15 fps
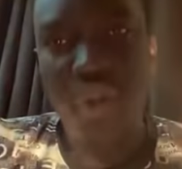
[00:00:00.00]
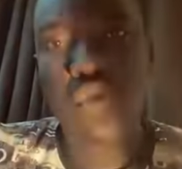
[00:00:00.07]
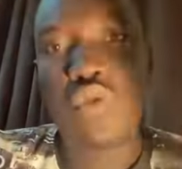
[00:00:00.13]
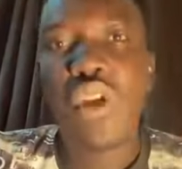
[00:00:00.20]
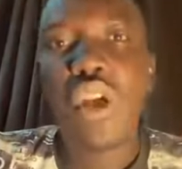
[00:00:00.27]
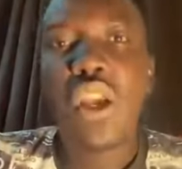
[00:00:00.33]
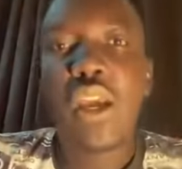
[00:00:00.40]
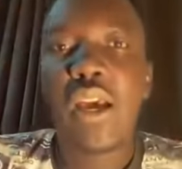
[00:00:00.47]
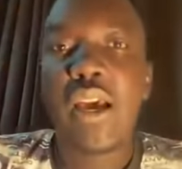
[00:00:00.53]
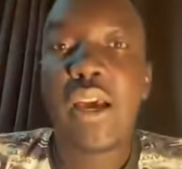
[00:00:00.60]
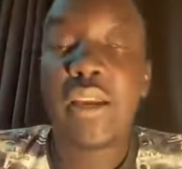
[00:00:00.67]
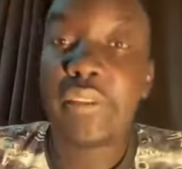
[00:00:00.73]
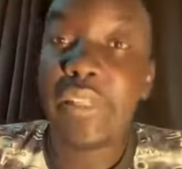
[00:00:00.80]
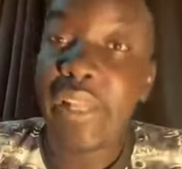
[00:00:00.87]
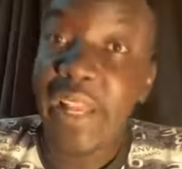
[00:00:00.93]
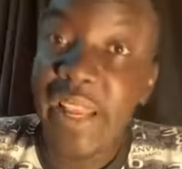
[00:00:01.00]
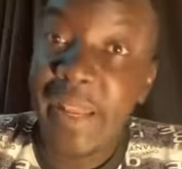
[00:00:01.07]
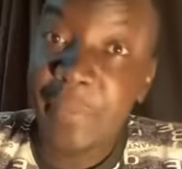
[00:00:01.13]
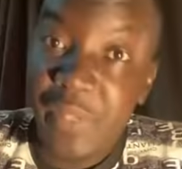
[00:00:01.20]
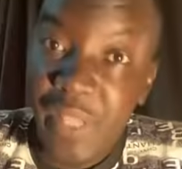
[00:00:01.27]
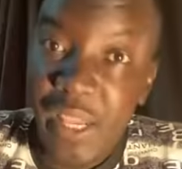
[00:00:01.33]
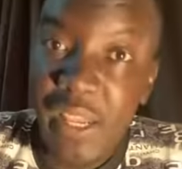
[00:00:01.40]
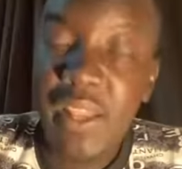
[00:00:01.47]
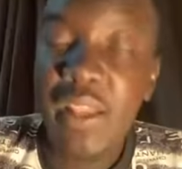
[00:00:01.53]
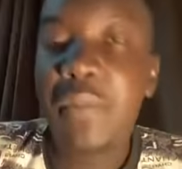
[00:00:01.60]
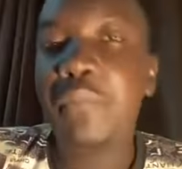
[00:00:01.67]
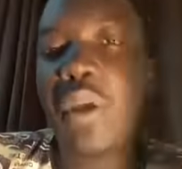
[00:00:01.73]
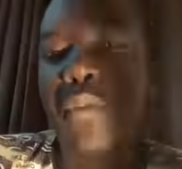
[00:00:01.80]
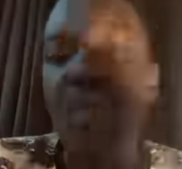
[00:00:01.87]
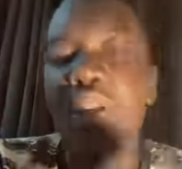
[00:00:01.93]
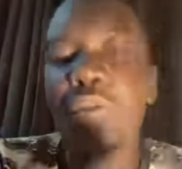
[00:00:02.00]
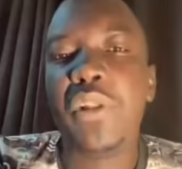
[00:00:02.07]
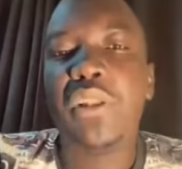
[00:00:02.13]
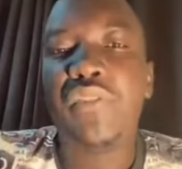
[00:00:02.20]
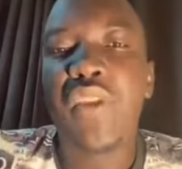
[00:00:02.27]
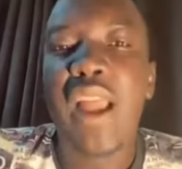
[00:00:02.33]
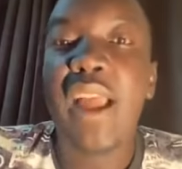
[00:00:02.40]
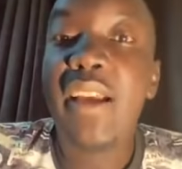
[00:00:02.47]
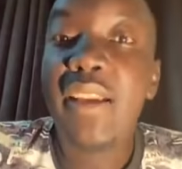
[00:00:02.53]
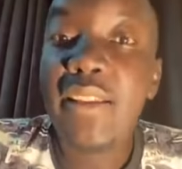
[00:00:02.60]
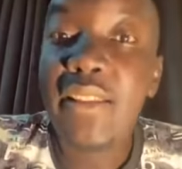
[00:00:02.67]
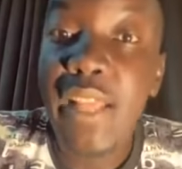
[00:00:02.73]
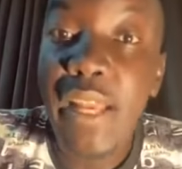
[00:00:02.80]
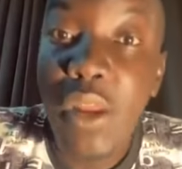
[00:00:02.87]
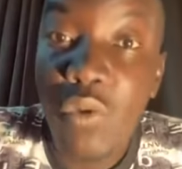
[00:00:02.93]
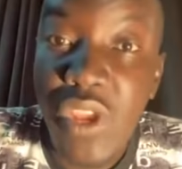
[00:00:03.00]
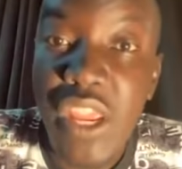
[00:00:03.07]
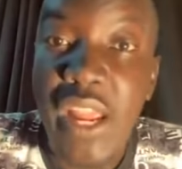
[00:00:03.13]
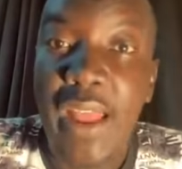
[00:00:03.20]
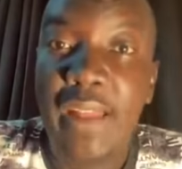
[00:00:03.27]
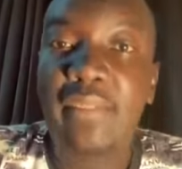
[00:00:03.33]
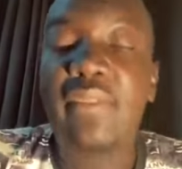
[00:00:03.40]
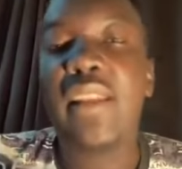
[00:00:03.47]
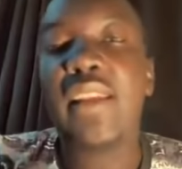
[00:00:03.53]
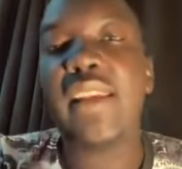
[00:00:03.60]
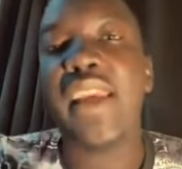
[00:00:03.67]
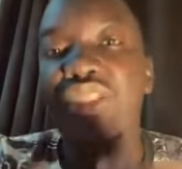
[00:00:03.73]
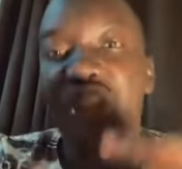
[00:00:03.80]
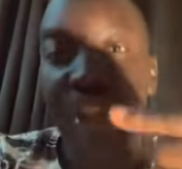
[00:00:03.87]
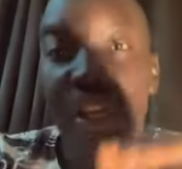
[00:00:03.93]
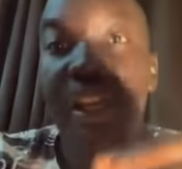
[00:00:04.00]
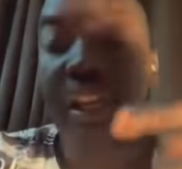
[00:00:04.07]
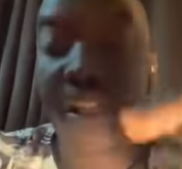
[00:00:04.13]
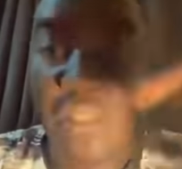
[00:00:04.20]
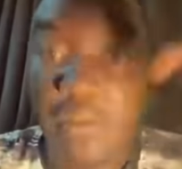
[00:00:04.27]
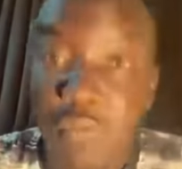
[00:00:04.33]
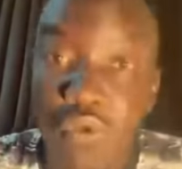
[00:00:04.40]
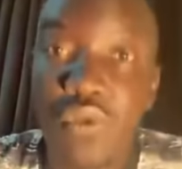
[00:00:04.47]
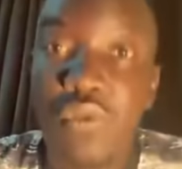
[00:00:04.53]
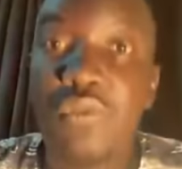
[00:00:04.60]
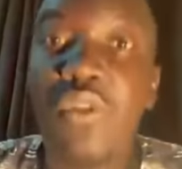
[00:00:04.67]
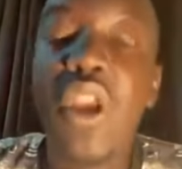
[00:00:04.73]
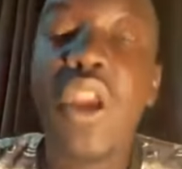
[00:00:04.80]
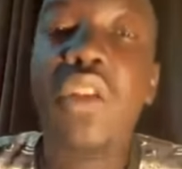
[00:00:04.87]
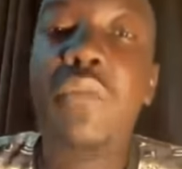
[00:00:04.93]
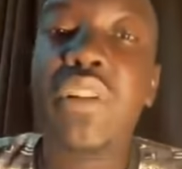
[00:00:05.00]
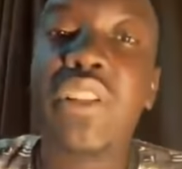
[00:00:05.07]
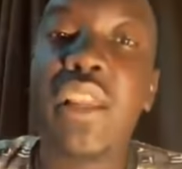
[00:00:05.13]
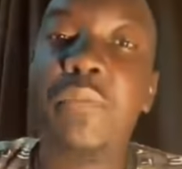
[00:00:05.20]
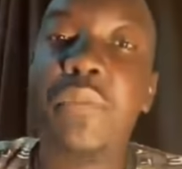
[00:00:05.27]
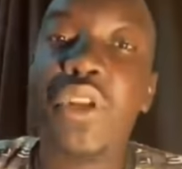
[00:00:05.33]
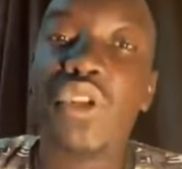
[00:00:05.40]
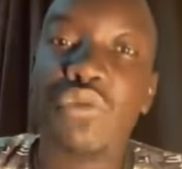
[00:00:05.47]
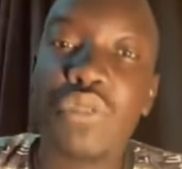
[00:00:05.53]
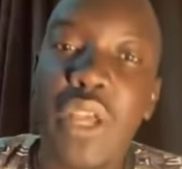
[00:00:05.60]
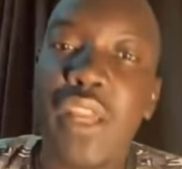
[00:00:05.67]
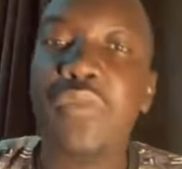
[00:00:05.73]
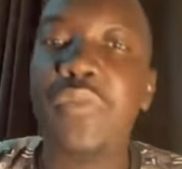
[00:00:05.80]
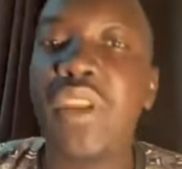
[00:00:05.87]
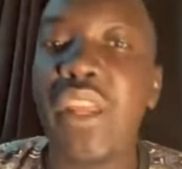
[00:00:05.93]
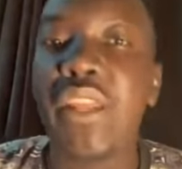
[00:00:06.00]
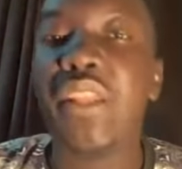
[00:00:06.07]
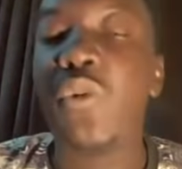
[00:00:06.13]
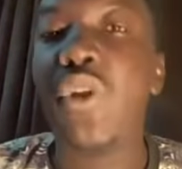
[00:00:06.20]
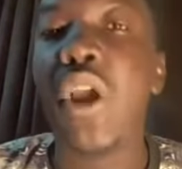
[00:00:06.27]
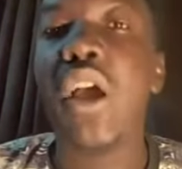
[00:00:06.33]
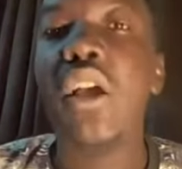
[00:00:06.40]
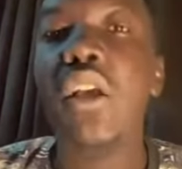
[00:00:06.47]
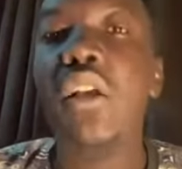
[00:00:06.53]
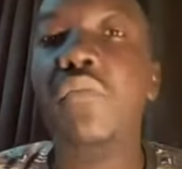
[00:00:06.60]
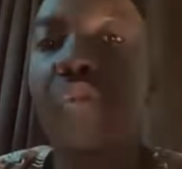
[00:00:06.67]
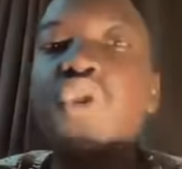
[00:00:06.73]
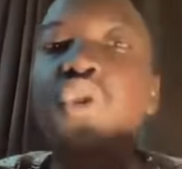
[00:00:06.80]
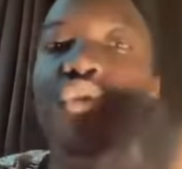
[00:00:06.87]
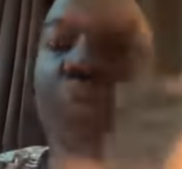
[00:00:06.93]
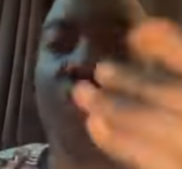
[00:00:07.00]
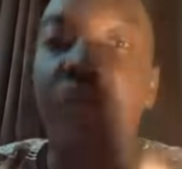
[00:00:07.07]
له آه، الضرائب دي بيمشي بيدفع سنويا حتى اللاجئين اللي هسه بيكونوا مثلا من السودان او من اي دوله مشوا